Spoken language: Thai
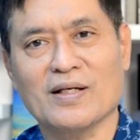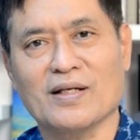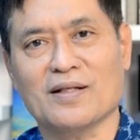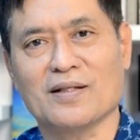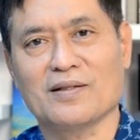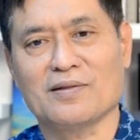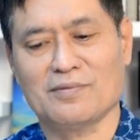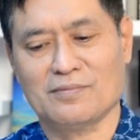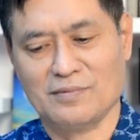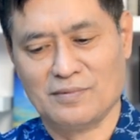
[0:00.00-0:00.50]
นาด
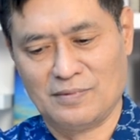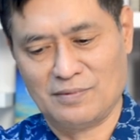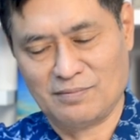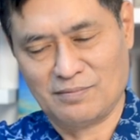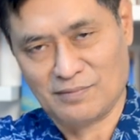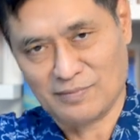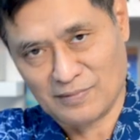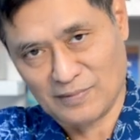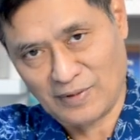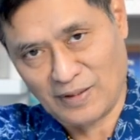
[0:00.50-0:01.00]
นั้น
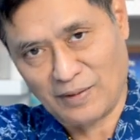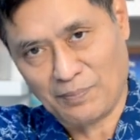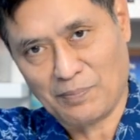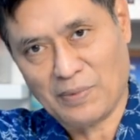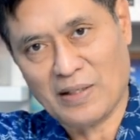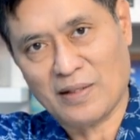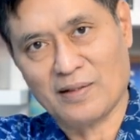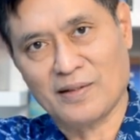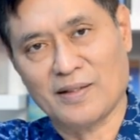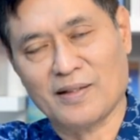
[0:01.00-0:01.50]
หนา
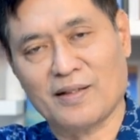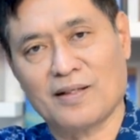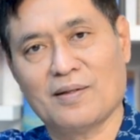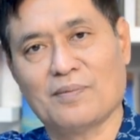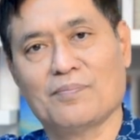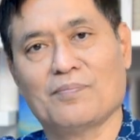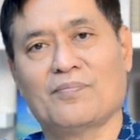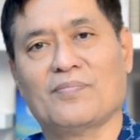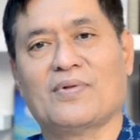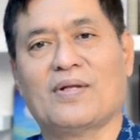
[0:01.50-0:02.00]
ปึกเลยนะครับ
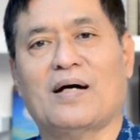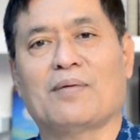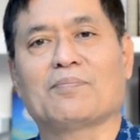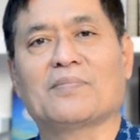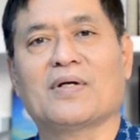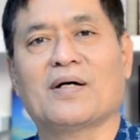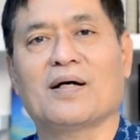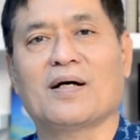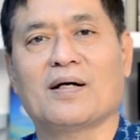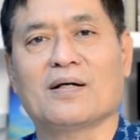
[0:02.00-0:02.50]
สาม
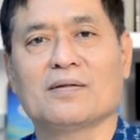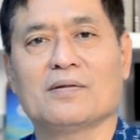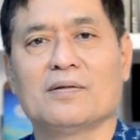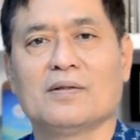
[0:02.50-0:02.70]
ทาง